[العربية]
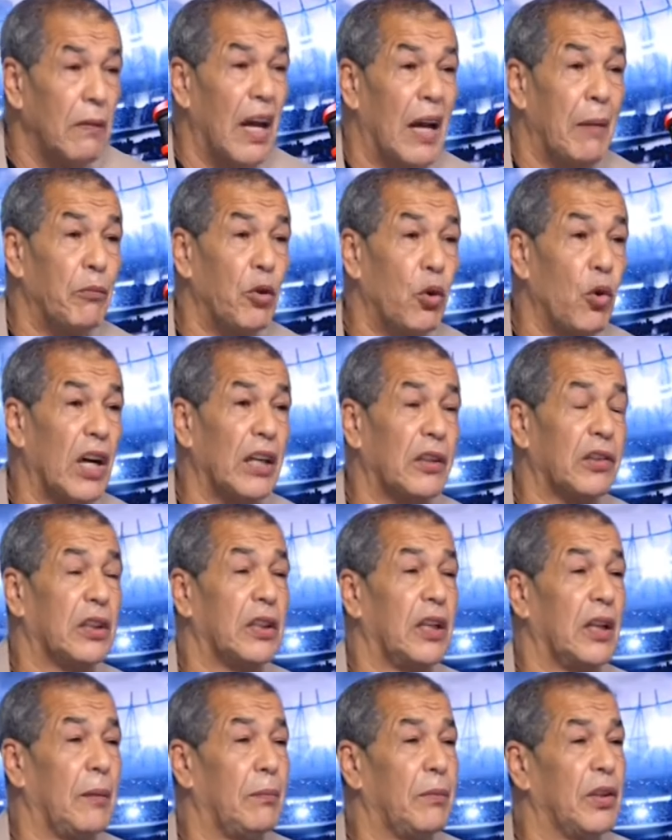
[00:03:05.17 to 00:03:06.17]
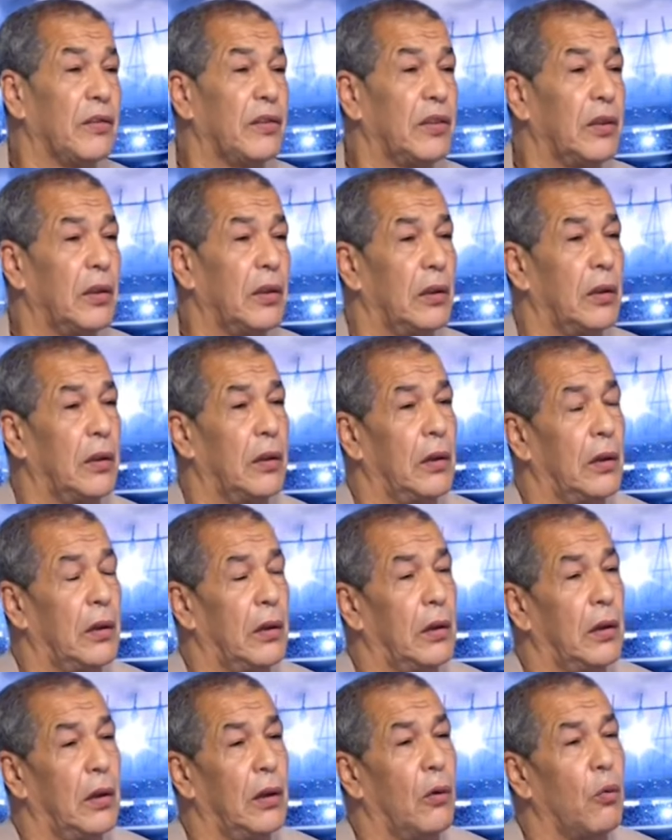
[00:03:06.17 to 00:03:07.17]
ما حملوهاش كي يحبس
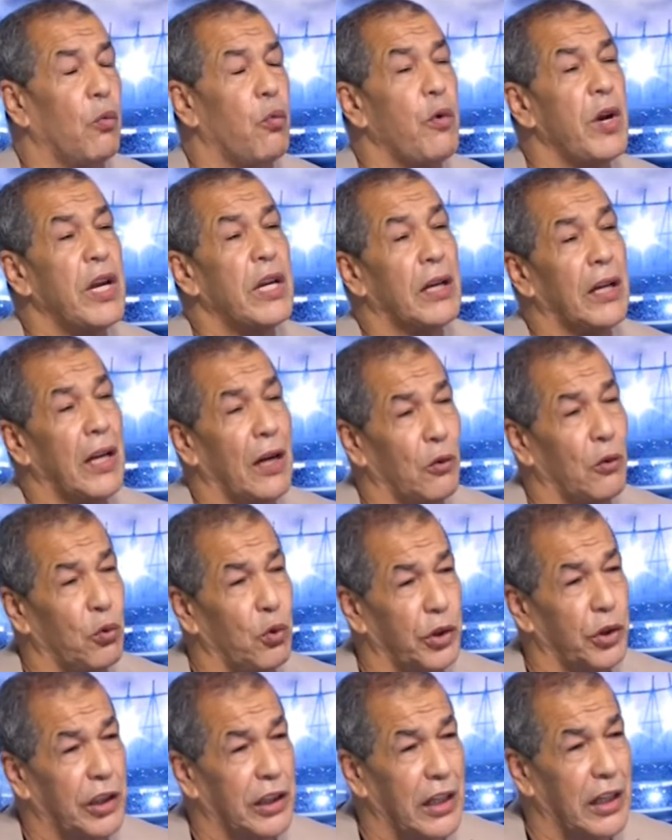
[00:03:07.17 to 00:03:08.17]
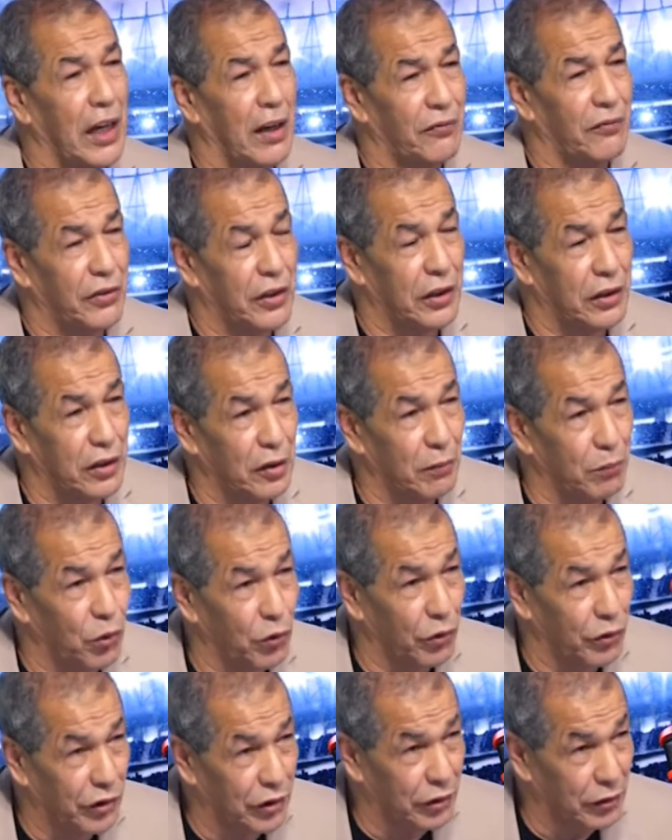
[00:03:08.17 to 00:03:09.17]
وين لا غورت كي في
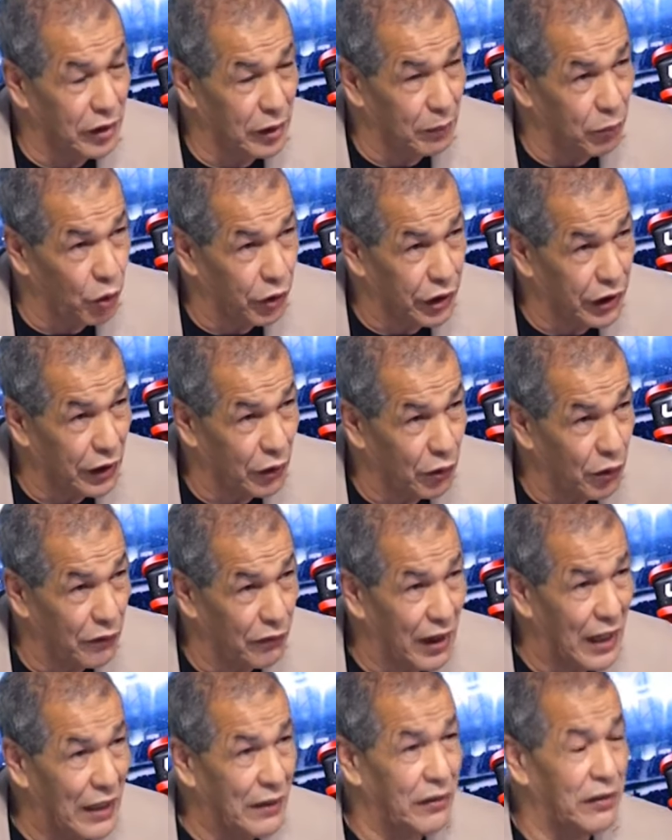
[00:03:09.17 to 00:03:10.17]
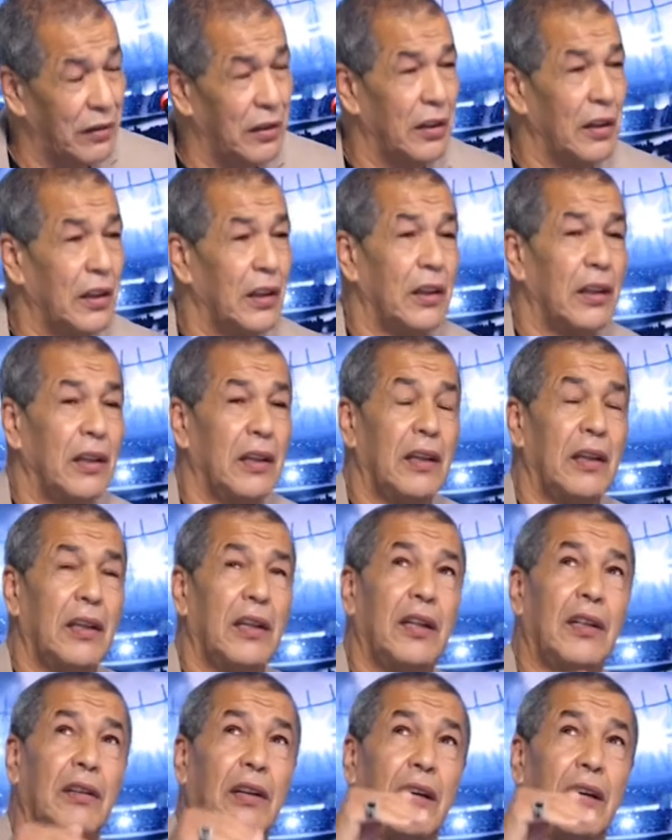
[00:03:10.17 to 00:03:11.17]
ديبوردي لو فاز
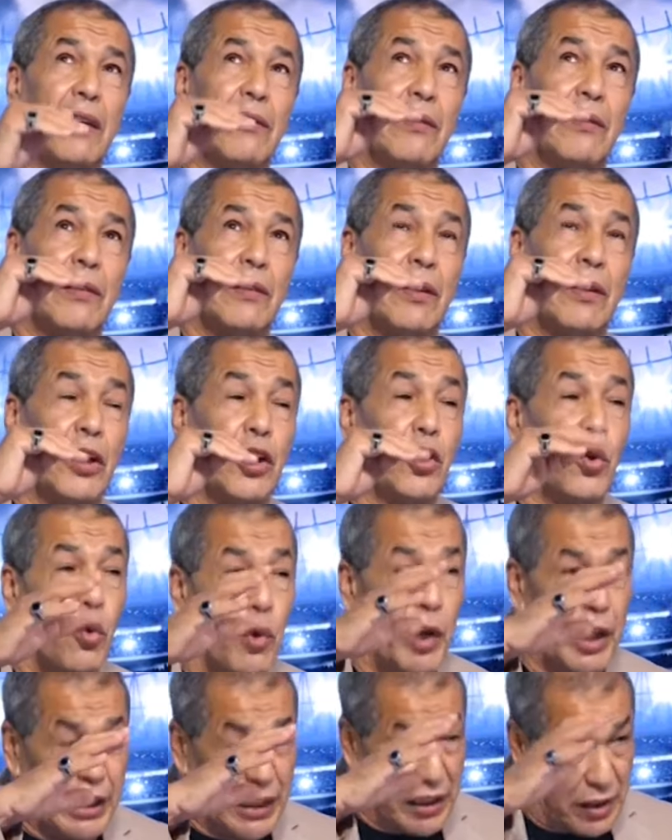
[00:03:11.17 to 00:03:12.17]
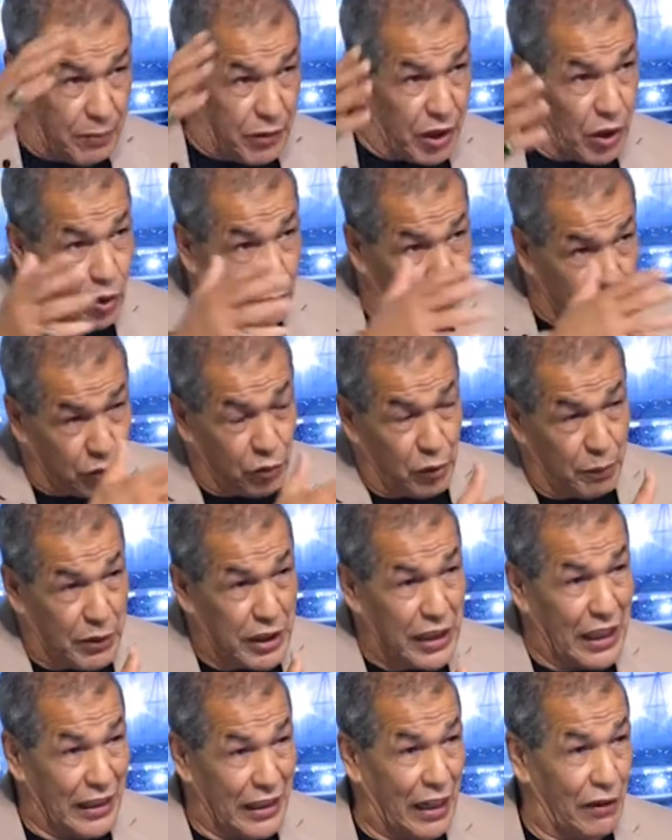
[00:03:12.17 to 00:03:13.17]
الكور كي بناو باسكو
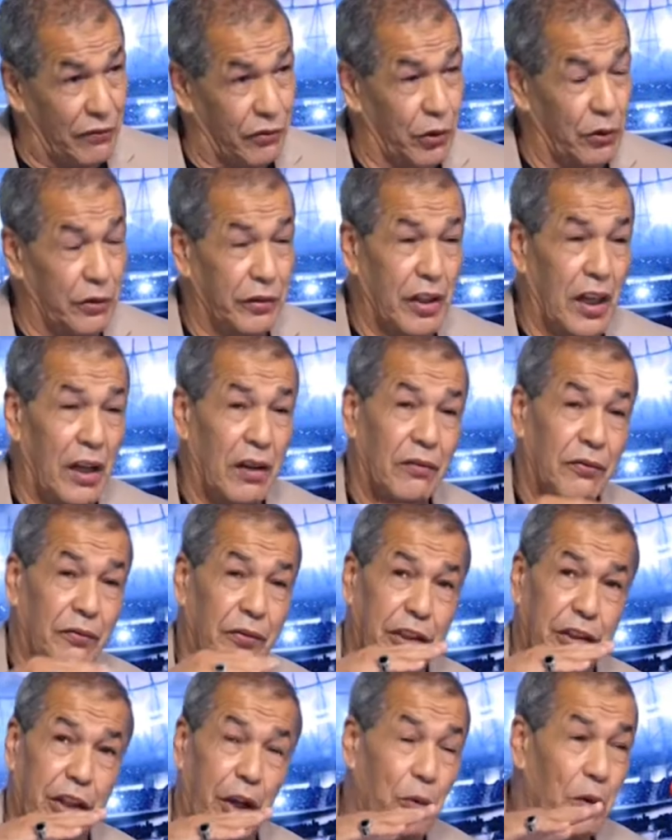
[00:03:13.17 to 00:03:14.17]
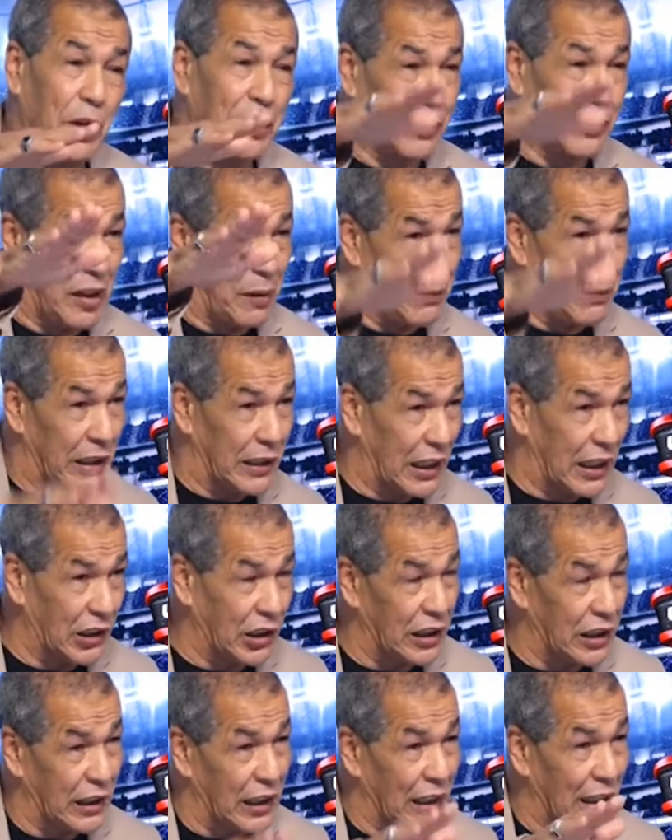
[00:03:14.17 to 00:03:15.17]
بنيه تاع فرنسا في التروازيام
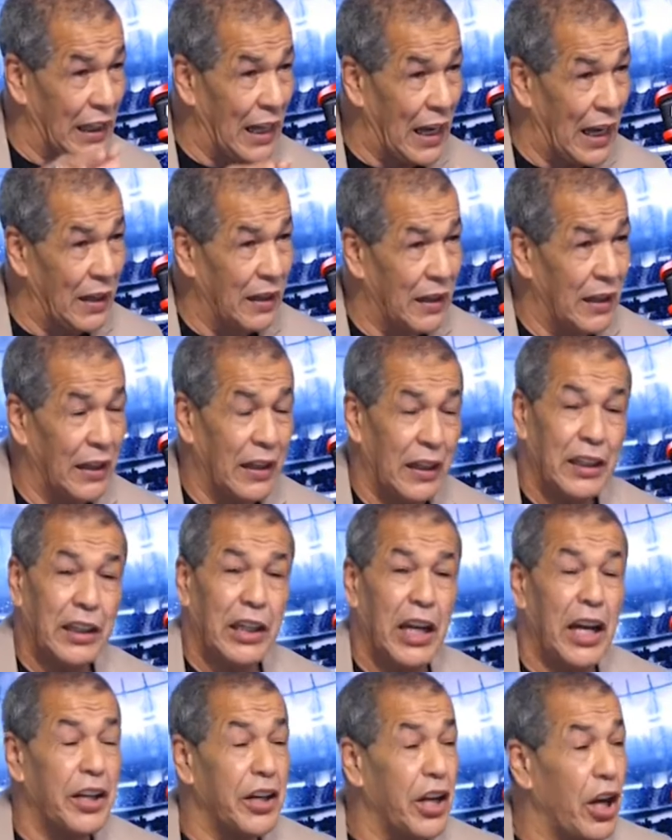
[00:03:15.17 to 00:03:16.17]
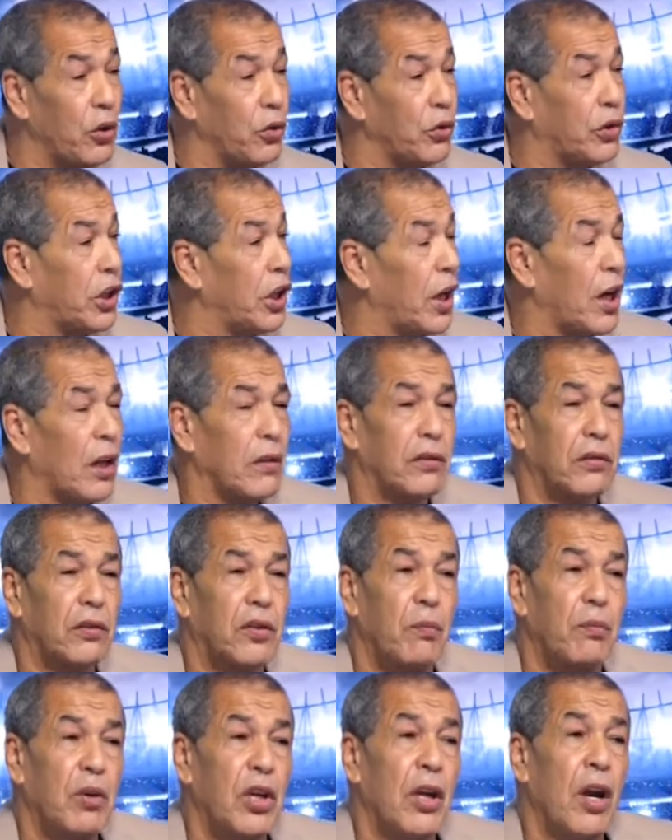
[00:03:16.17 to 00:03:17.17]
ايطاج كي تطلع كاينه اون تيراس
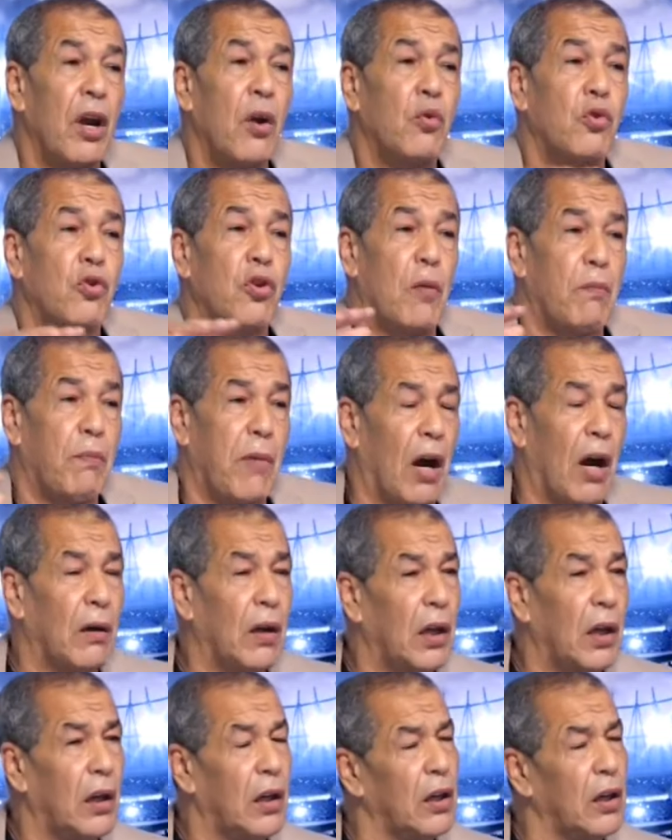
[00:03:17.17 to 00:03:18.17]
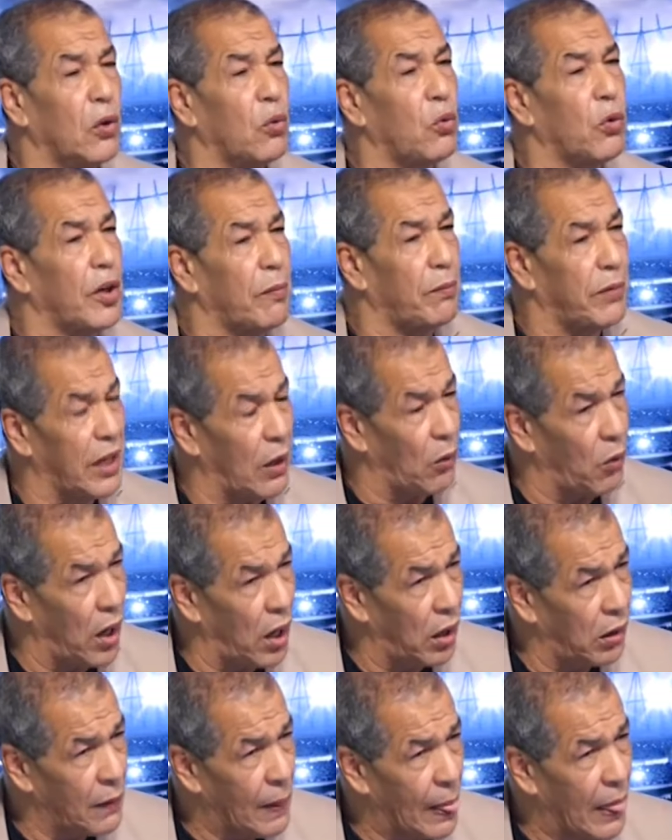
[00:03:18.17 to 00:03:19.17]
كبيره وشابه الكور
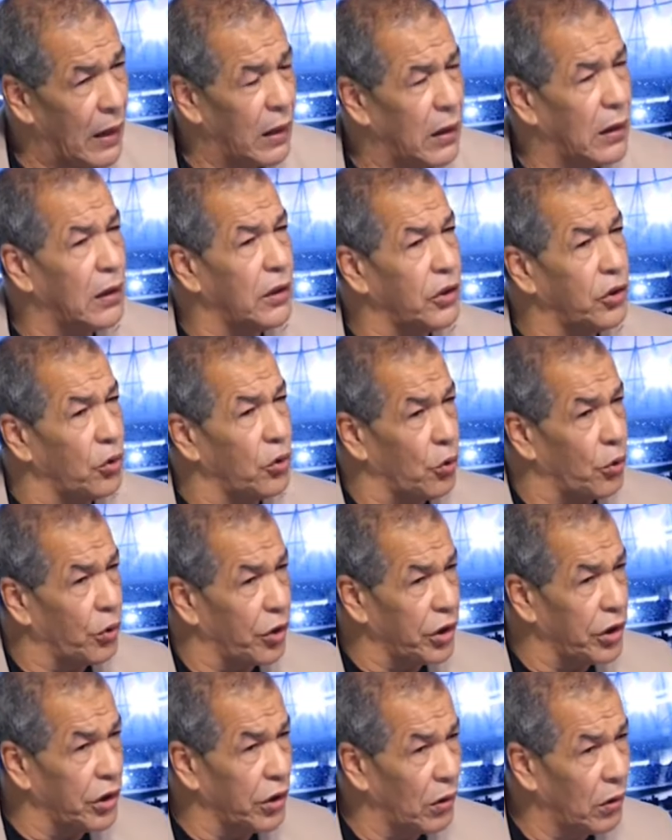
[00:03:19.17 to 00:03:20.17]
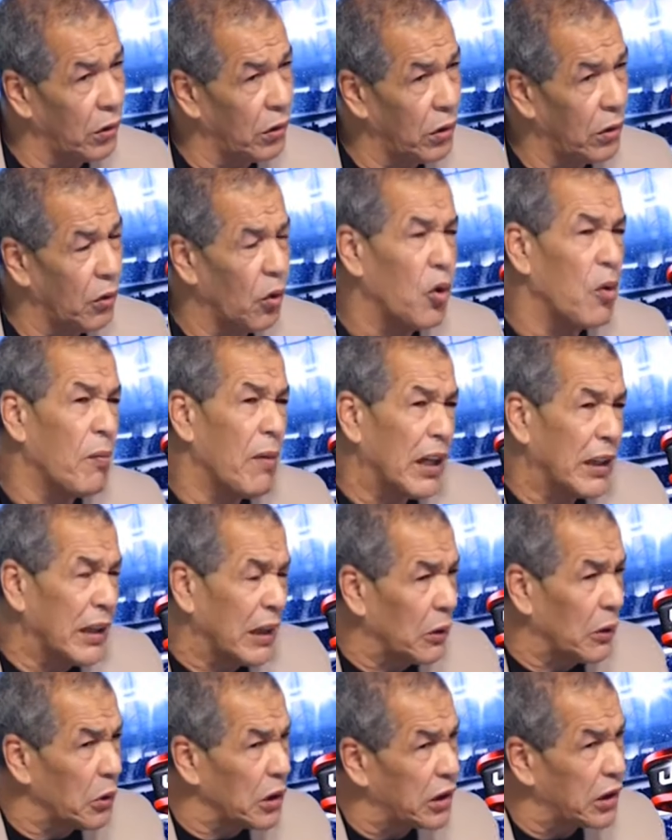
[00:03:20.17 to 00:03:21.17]
بناوها يديروا رينيو هما
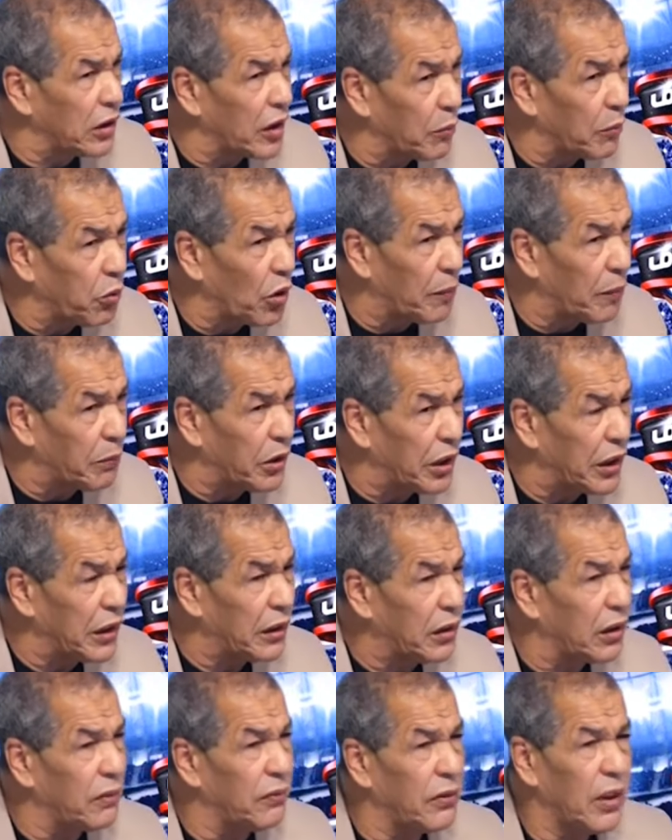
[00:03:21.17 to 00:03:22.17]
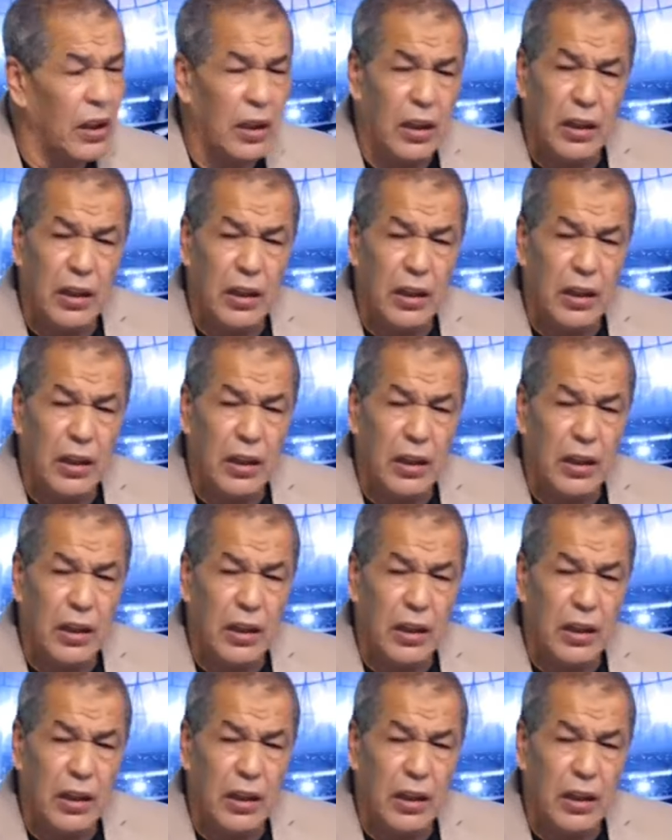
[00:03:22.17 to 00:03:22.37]
هذاك الوقت يضربوا ابيريتيف